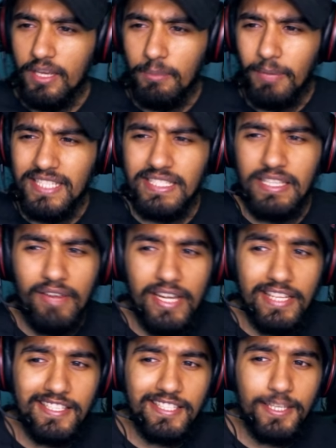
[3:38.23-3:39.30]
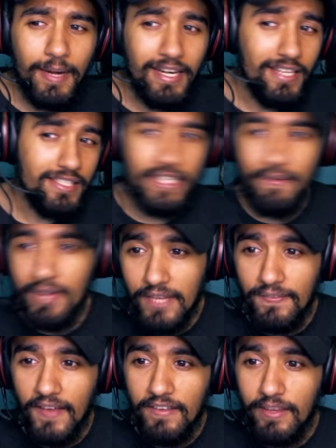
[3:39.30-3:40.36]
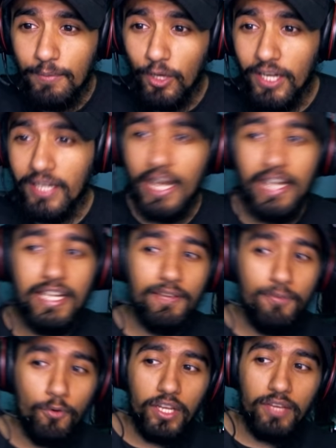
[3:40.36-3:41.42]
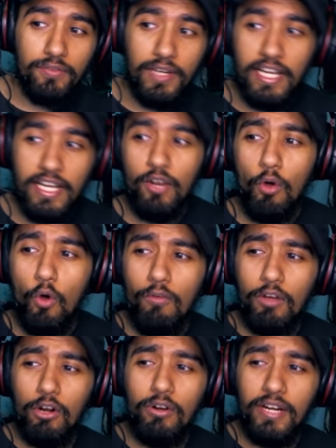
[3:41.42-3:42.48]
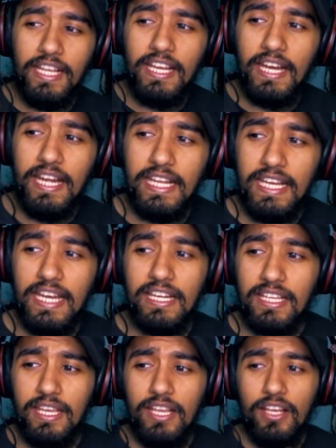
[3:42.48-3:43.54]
भाई 76 की बैटिंग 75 की बॉलिंग 94 की फील्डिंग ओवरऑल रेटिंग 88 की